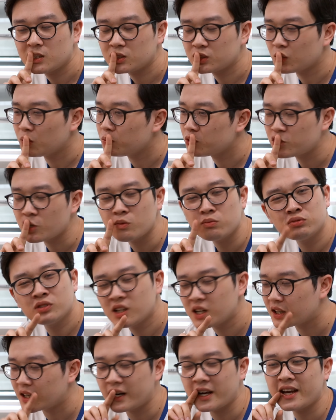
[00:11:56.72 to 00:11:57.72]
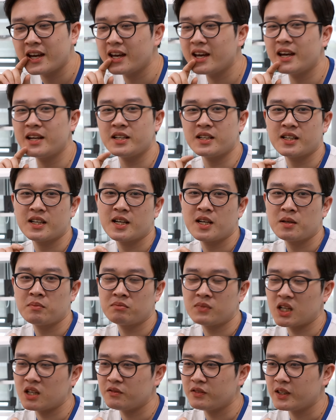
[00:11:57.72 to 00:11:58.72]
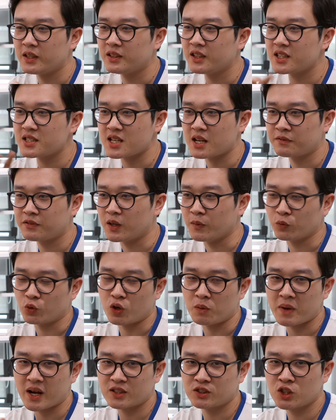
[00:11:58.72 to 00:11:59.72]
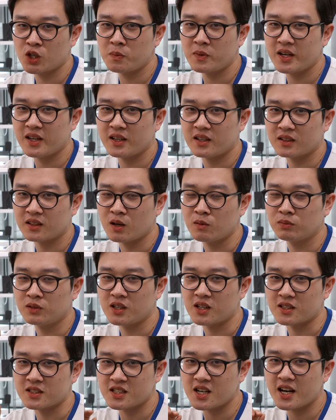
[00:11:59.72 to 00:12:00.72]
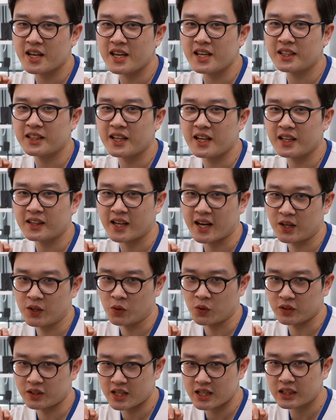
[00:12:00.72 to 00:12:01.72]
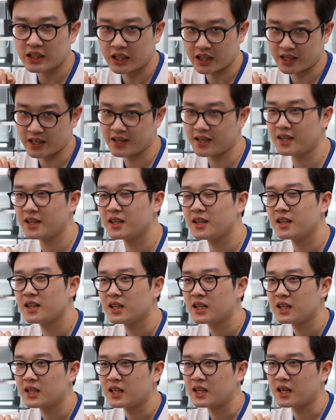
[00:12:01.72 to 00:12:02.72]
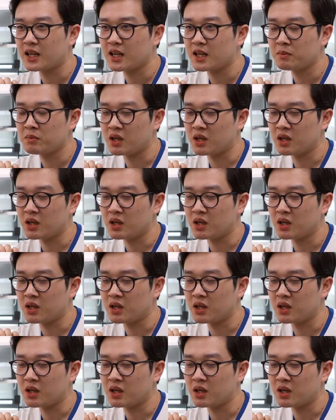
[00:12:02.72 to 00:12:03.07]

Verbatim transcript: Dùng chung được hết, bởi vì những cái sản phẩm của Microsoft ấy, thông thường rất là ít khi thay đổi thiết kế. à,